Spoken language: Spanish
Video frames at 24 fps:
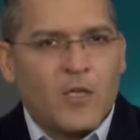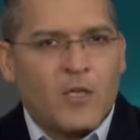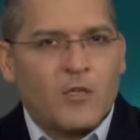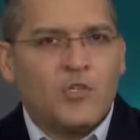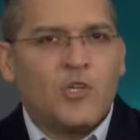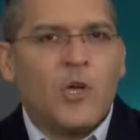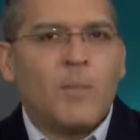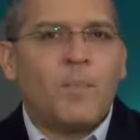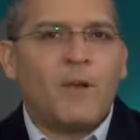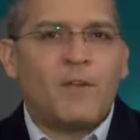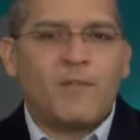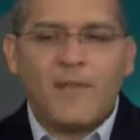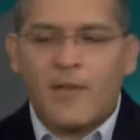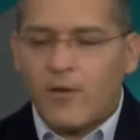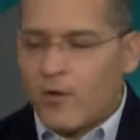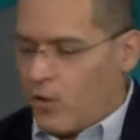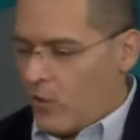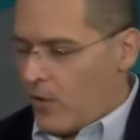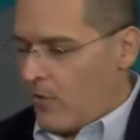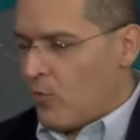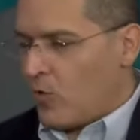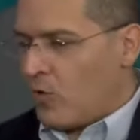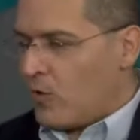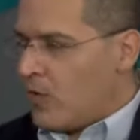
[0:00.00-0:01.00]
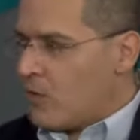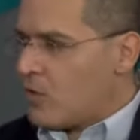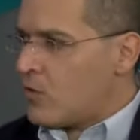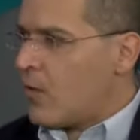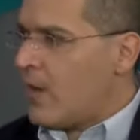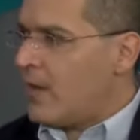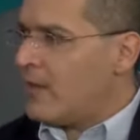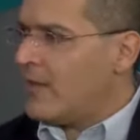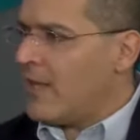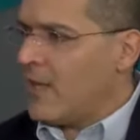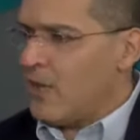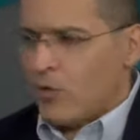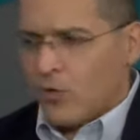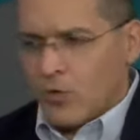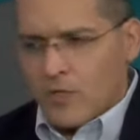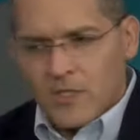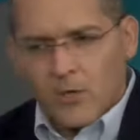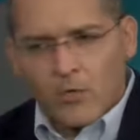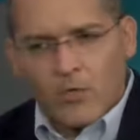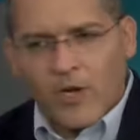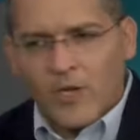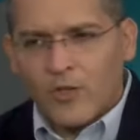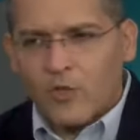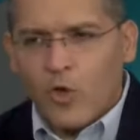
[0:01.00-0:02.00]
Yo prefiero, y lo hemos dicho antes, y yo estoy
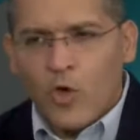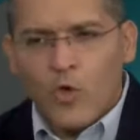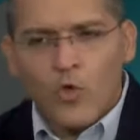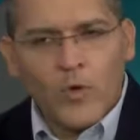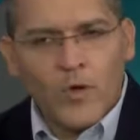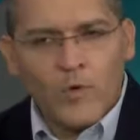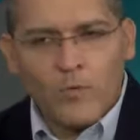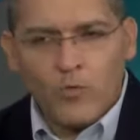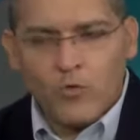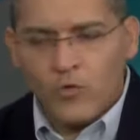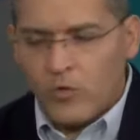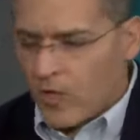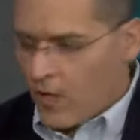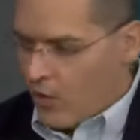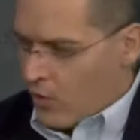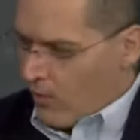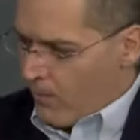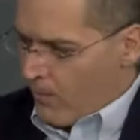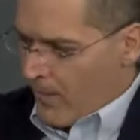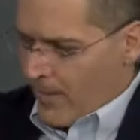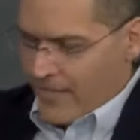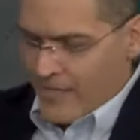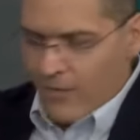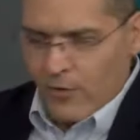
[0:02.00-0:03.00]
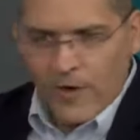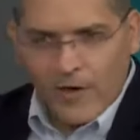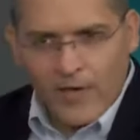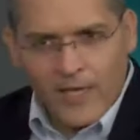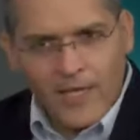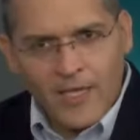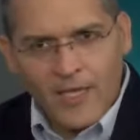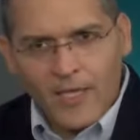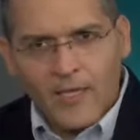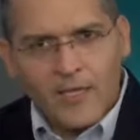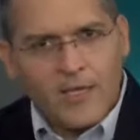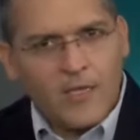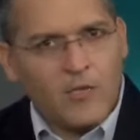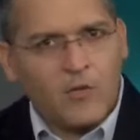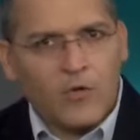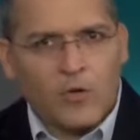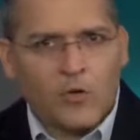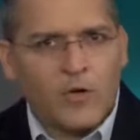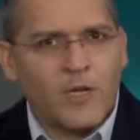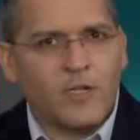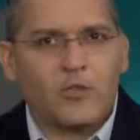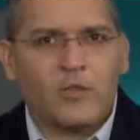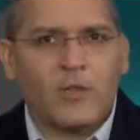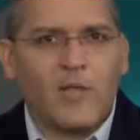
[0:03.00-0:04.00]
seguro que todo el mundo, y el compañero aquí, y yo
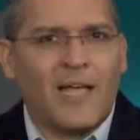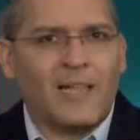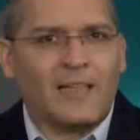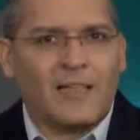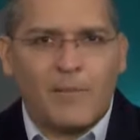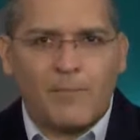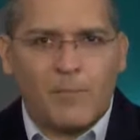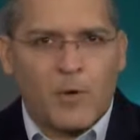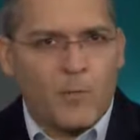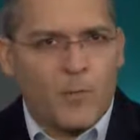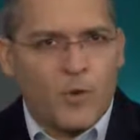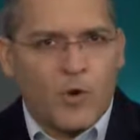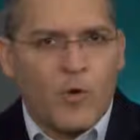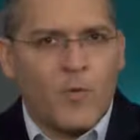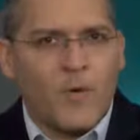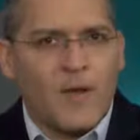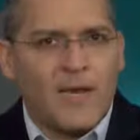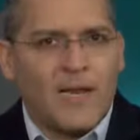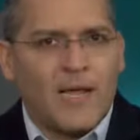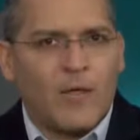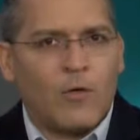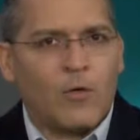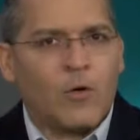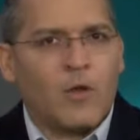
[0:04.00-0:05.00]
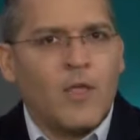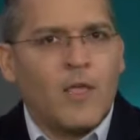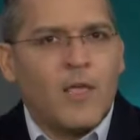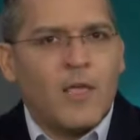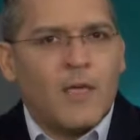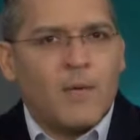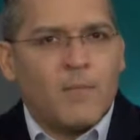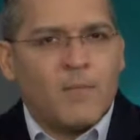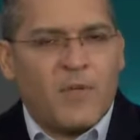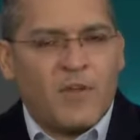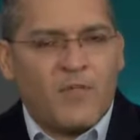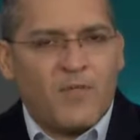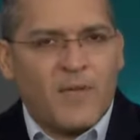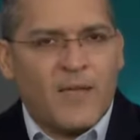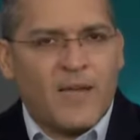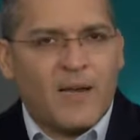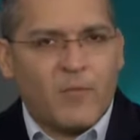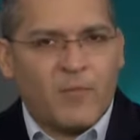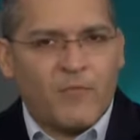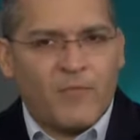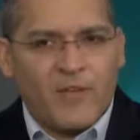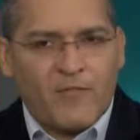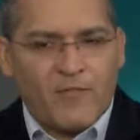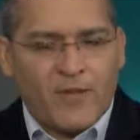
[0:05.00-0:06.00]
creo que hasta el propio gobernador,
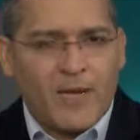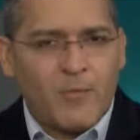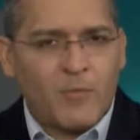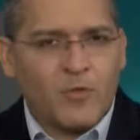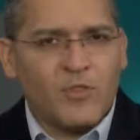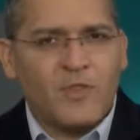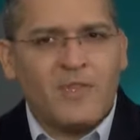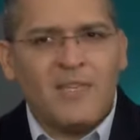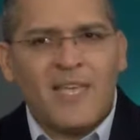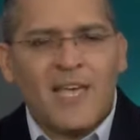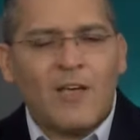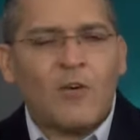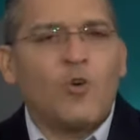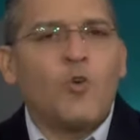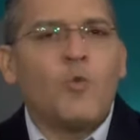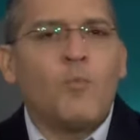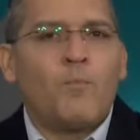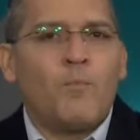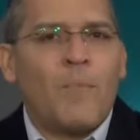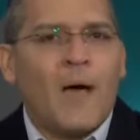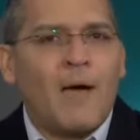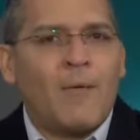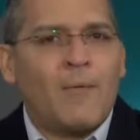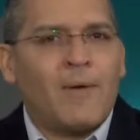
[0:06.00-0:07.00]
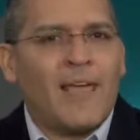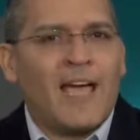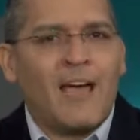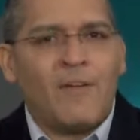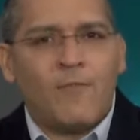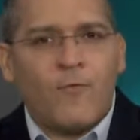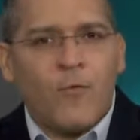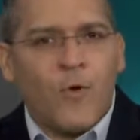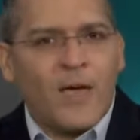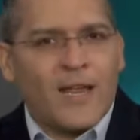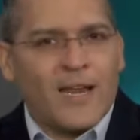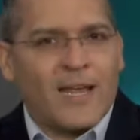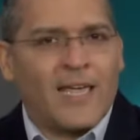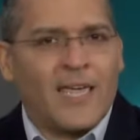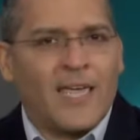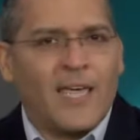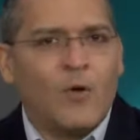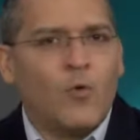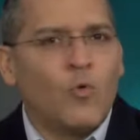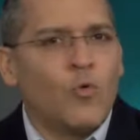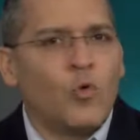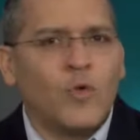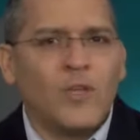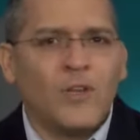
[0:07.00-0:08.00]
prefieren, preferimos 10 culpables afuera
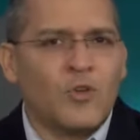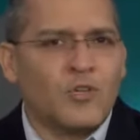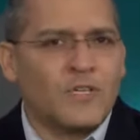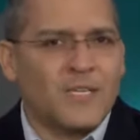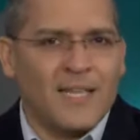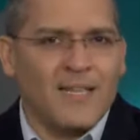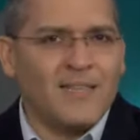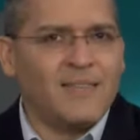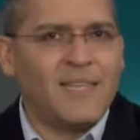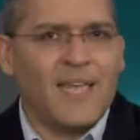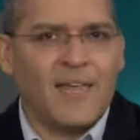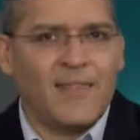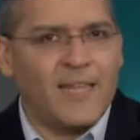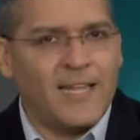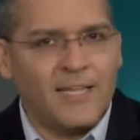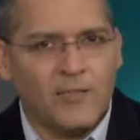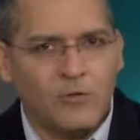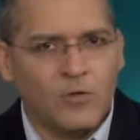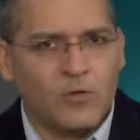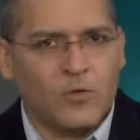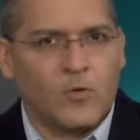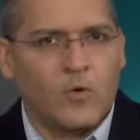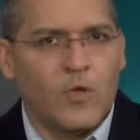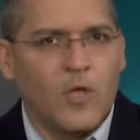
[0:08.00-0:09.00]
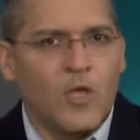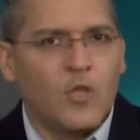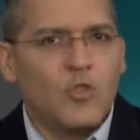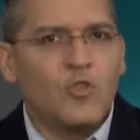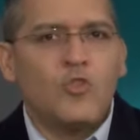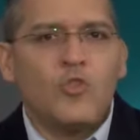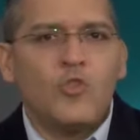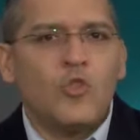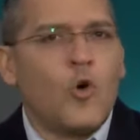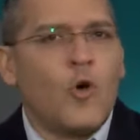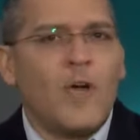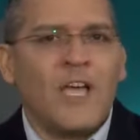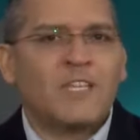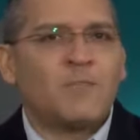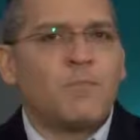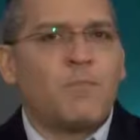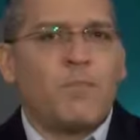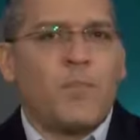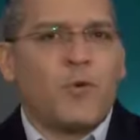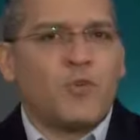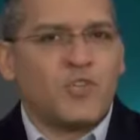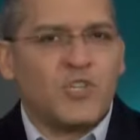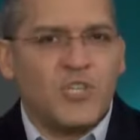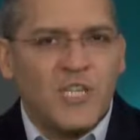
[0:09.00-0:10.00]
que uno inocente adentro. No es
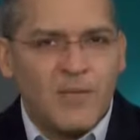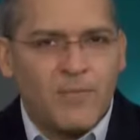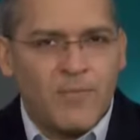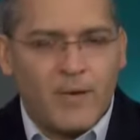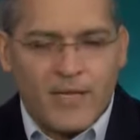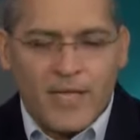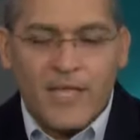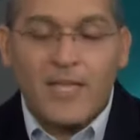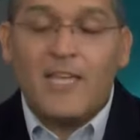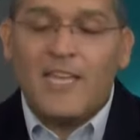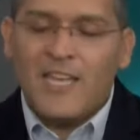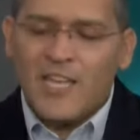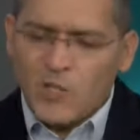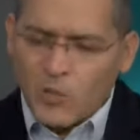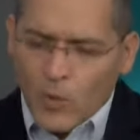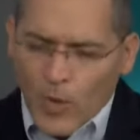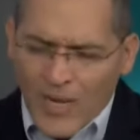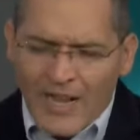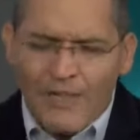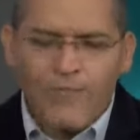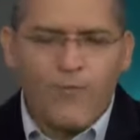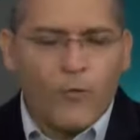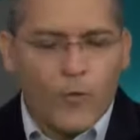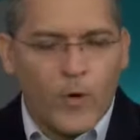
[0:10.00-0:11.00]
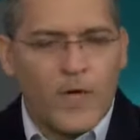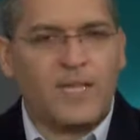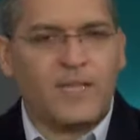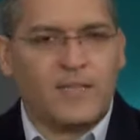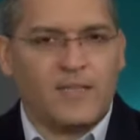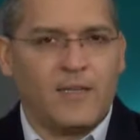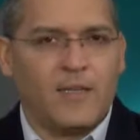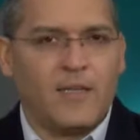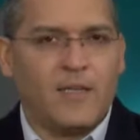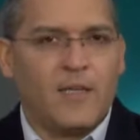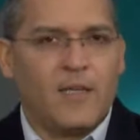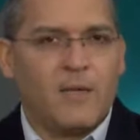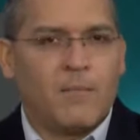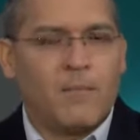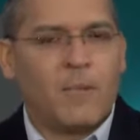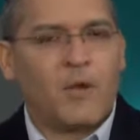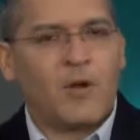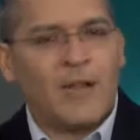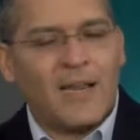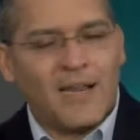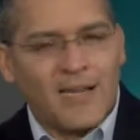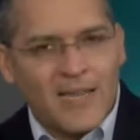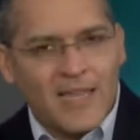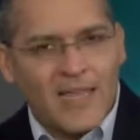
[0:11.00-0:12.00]
posible. Y suena fuerte,
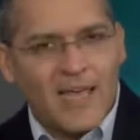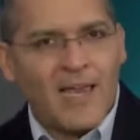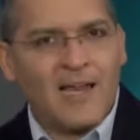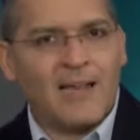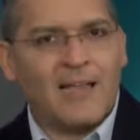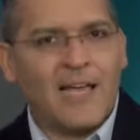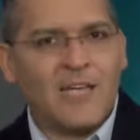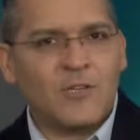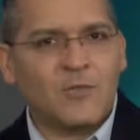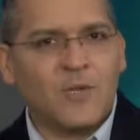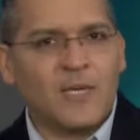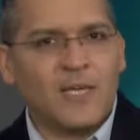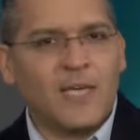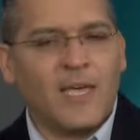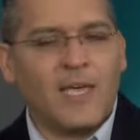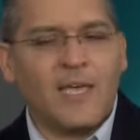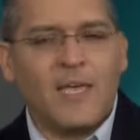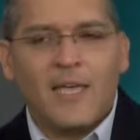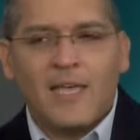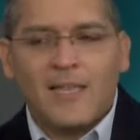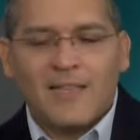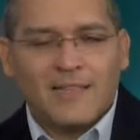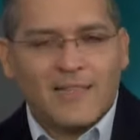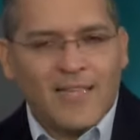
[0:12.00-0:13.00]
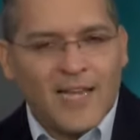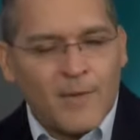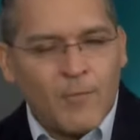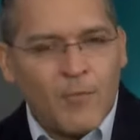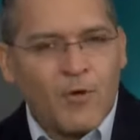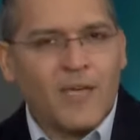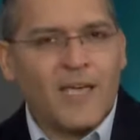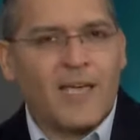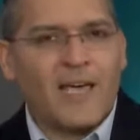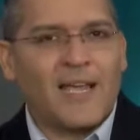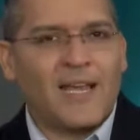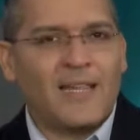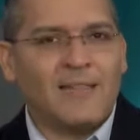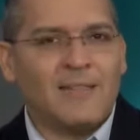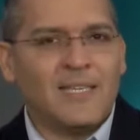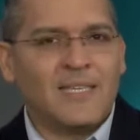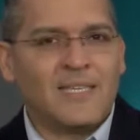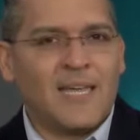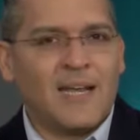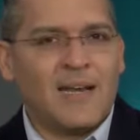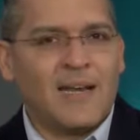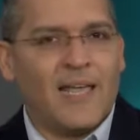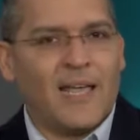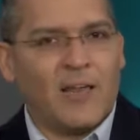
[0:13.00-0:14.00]
pero la realidad del caso es que tenemos que
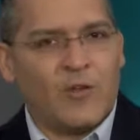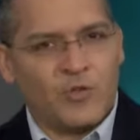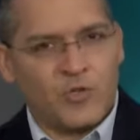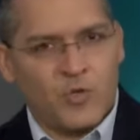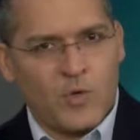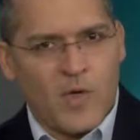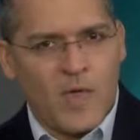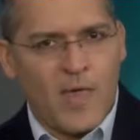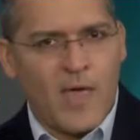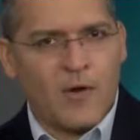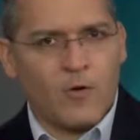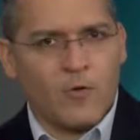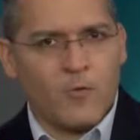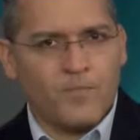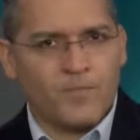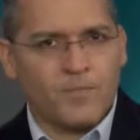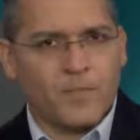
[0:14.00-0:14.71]
garantizarle a los ciudadanos